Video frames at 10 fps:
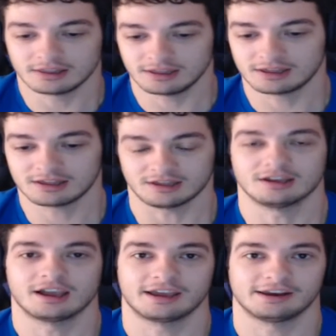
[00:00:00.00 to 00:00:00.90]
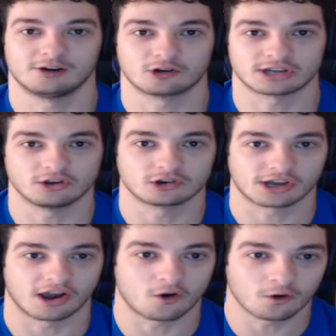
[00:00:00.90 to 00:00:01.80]
Y en los años
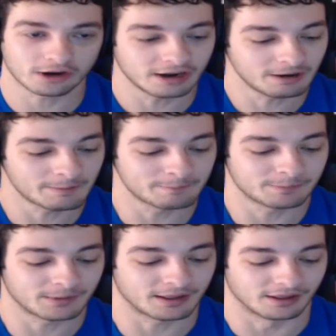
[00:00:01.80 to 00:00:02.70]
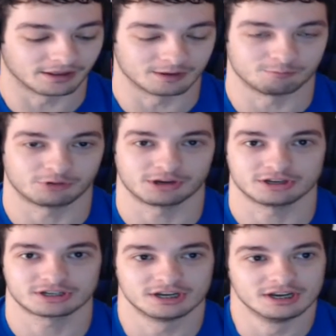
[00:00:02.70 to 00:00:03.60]
que corren, eh,
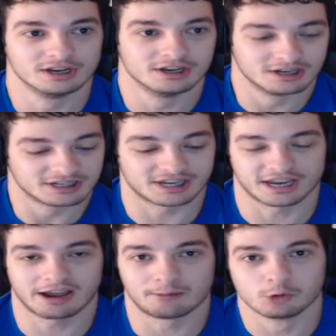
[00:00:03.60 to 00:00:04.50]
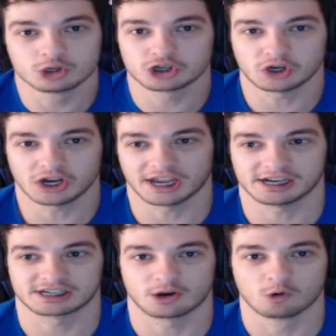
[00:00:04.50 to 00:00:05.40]
pues se lleva mucho
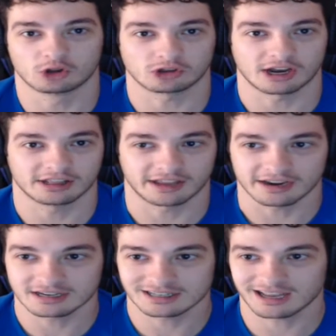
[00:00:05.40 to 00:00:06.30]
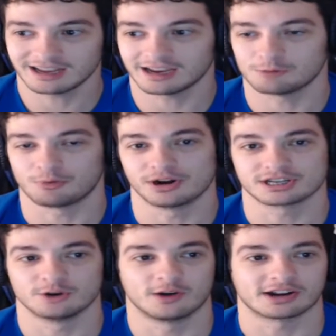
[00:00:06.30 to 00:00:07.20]
el ser un totalitarista, el
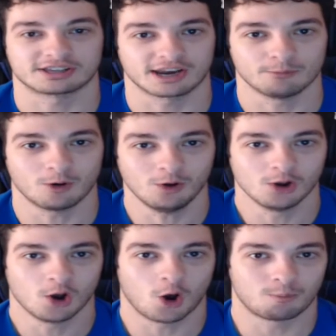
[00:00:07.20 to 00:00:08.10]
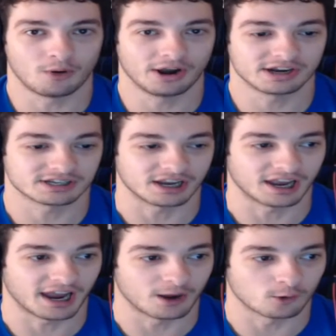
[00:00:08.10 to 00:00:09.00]
ponerse en un extremo o
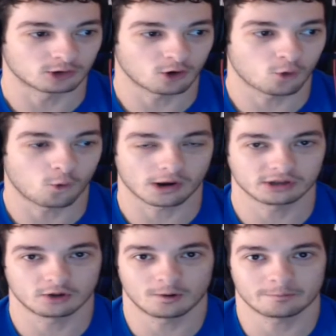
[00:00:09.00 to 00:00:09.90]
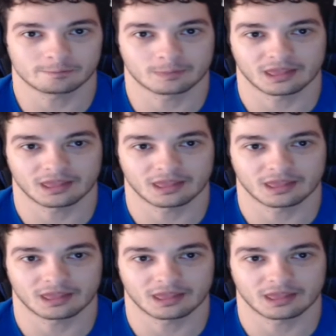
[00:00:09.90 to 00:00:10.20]
ponerse en otro cuando